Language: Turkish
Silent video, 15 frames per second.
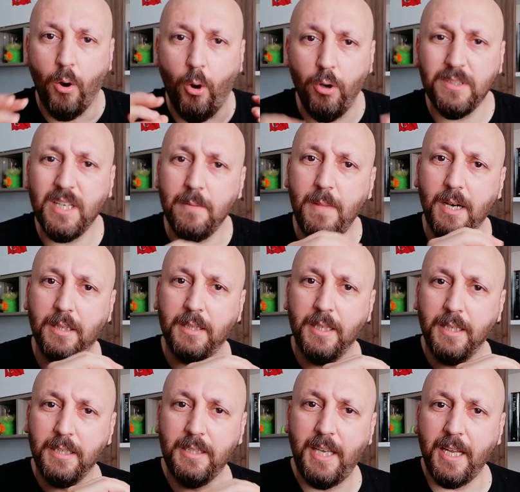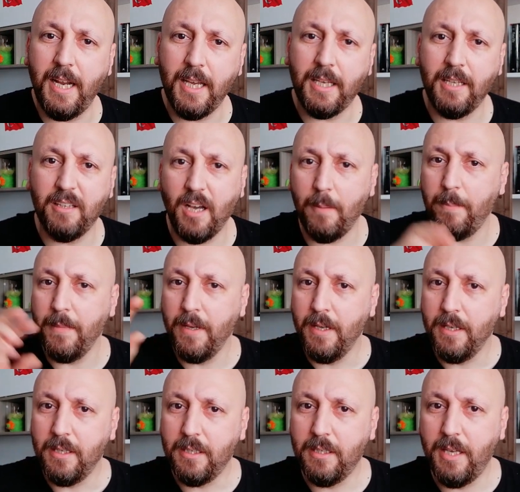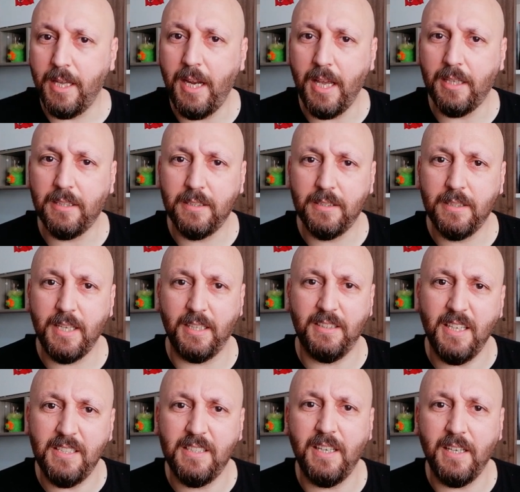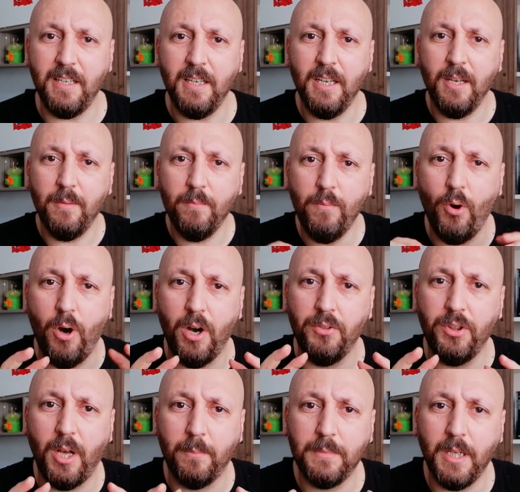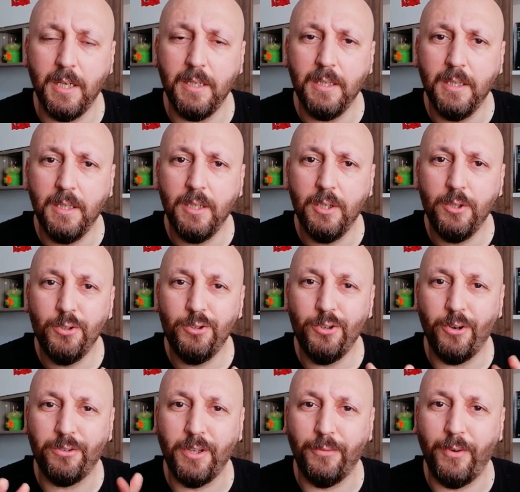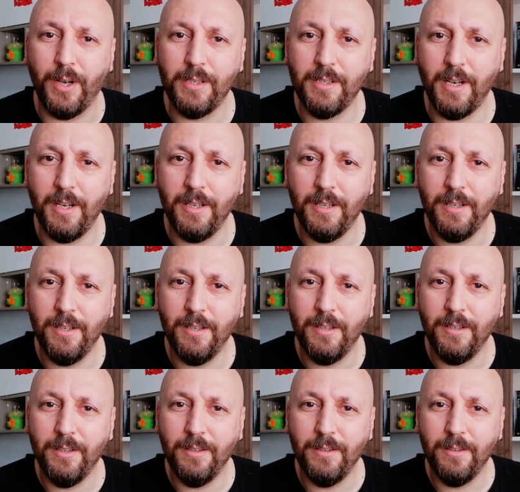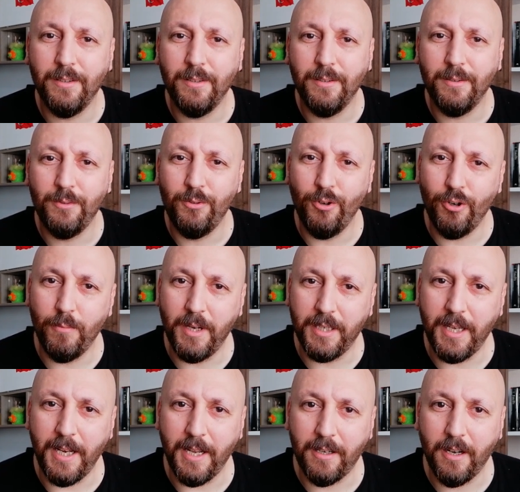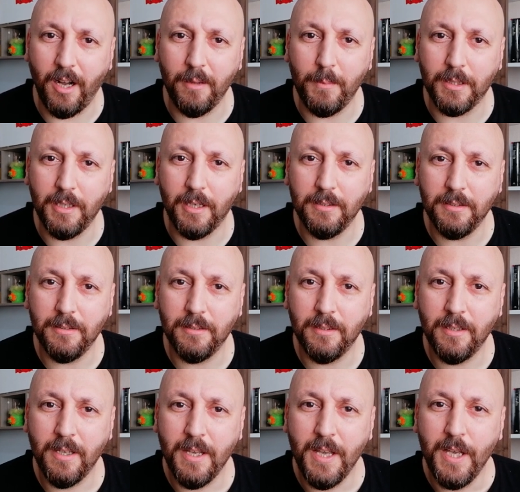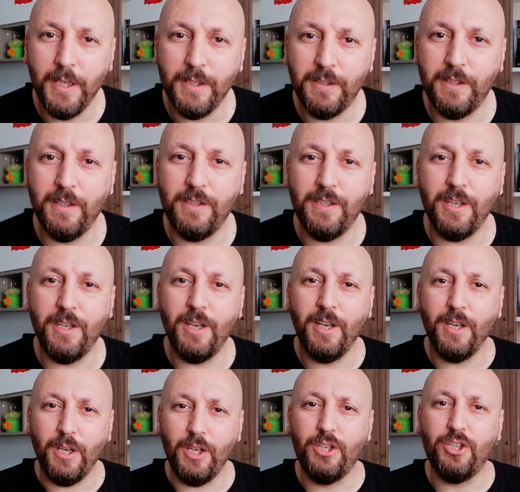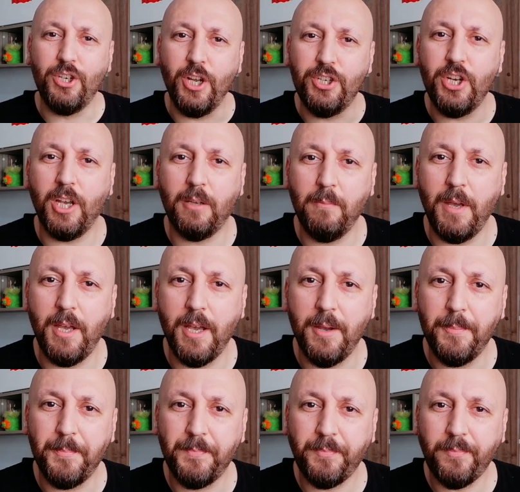O zaman gerek kitap gerekse dizi bu anlamda çok da fazla yoruma gerek kalmadan sizi içine çekmeye